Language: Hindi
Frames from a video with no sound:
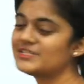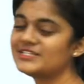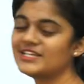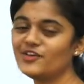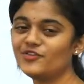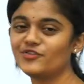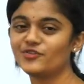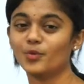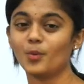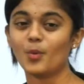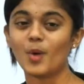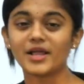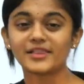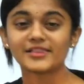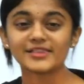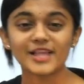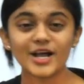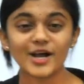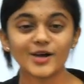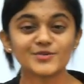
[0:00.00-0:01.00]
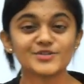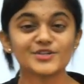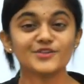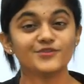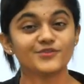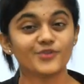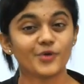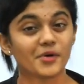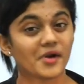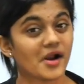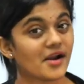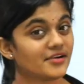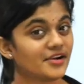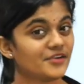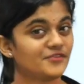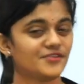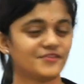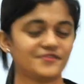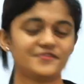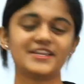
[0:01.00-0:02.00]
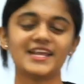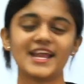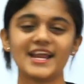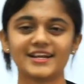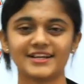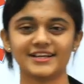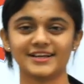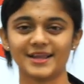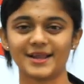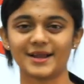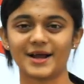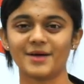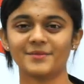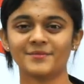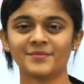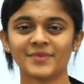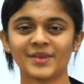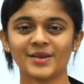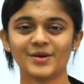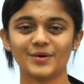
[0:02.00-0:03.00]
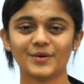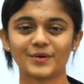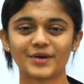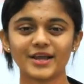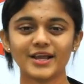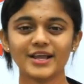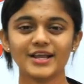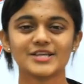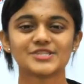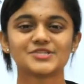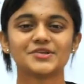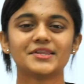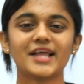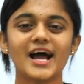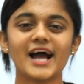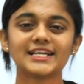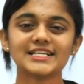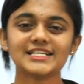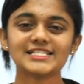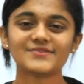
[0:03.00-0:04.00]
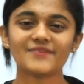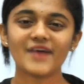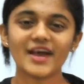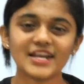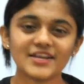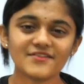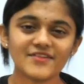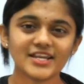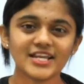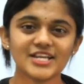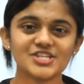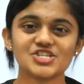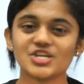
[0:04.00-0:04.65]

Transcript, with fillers: सिर्फ 1458 लगेगा ओके सो दैट इज़ वेरी वेरी